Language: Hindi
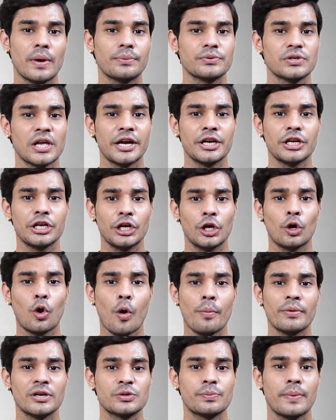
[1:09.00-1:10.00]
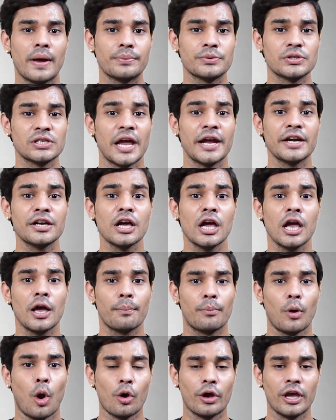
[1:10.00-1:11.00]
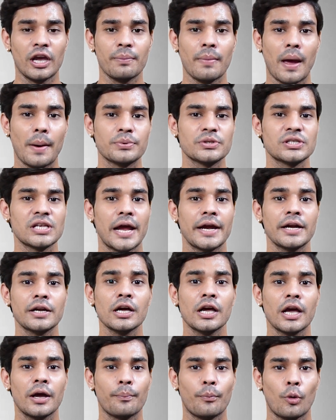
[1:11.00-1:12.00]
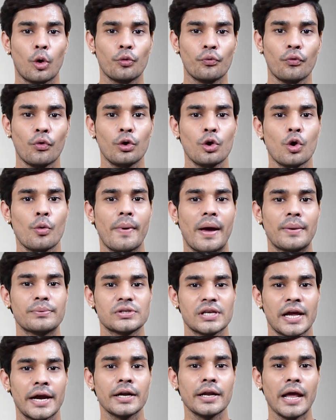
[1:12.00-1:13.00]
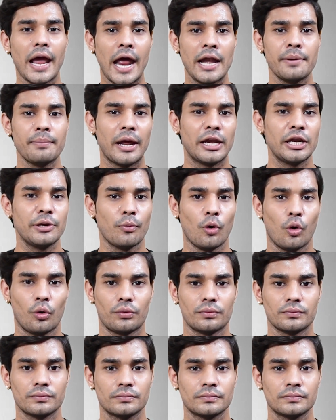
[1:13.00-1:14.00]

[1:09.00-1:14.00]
वेबसाइट ई कॉमर्स वेबसाइट ब्लॉगिंग वेबसाइट पोर्टफोलियो वेबसाइट एंड मैनी मोर